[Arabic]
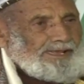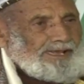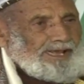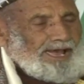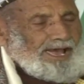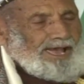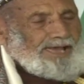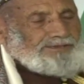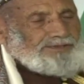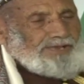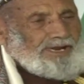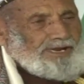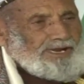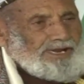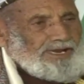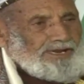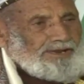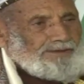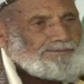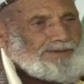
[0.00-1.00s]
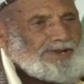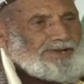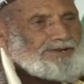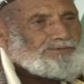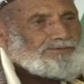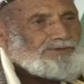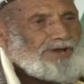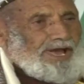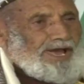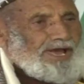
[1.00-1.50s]
غادر اليمن
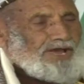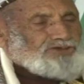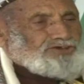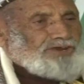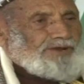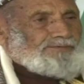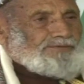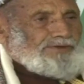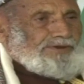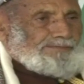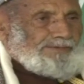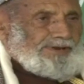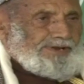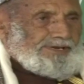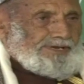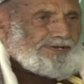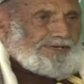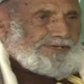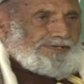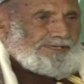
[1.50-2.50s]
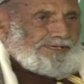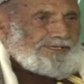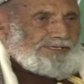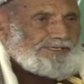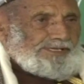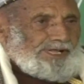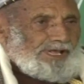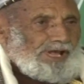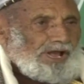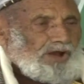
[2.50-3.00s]
وهاجر في مكة
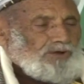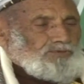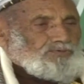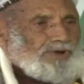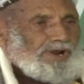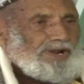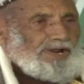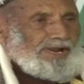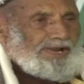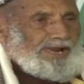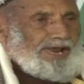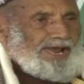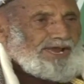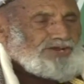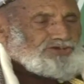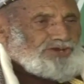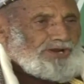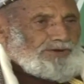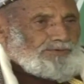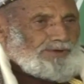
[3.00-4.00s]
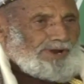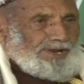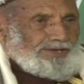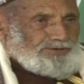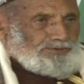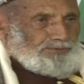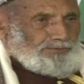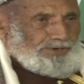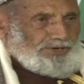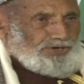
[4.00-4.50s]
أولا هاجر
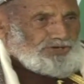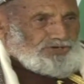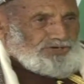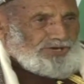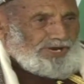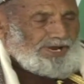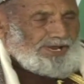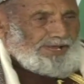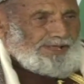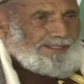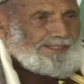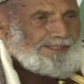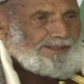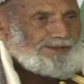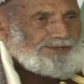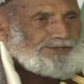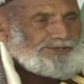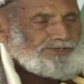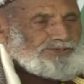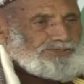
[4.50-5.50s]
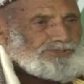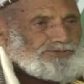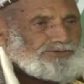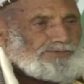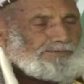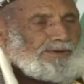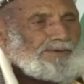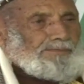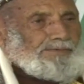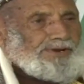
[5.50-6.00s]
وحده ورجع
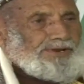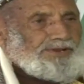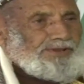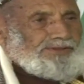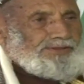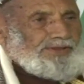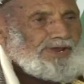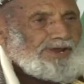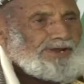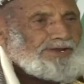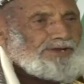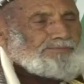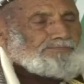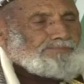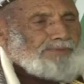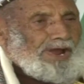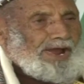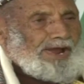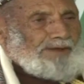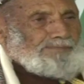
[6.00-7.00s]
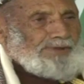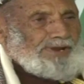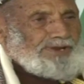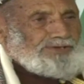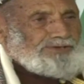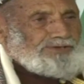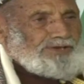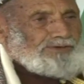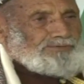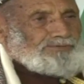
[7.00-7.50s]
ثم مرة ثانية باع
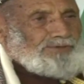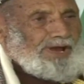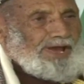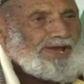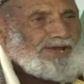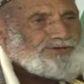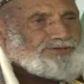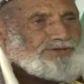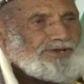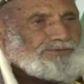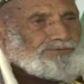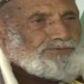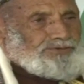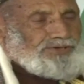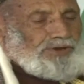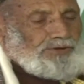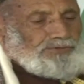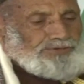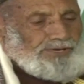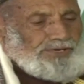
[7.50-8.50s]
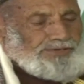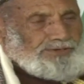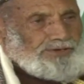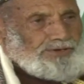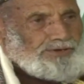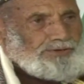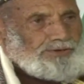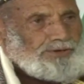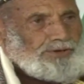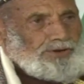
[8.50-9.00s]
بيته وهاجر
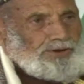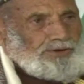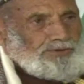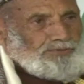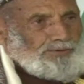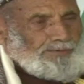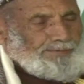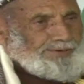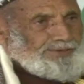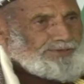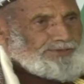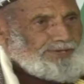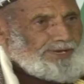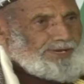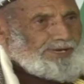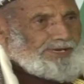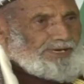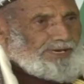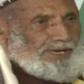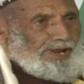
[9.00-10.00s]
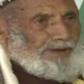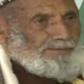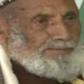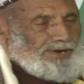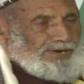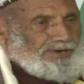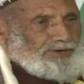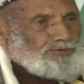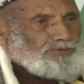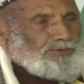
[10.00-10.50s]
وزوجته وبنته إلى
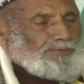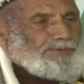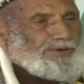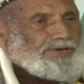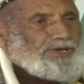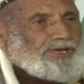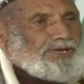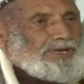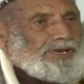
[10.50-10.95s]
مكة وبقي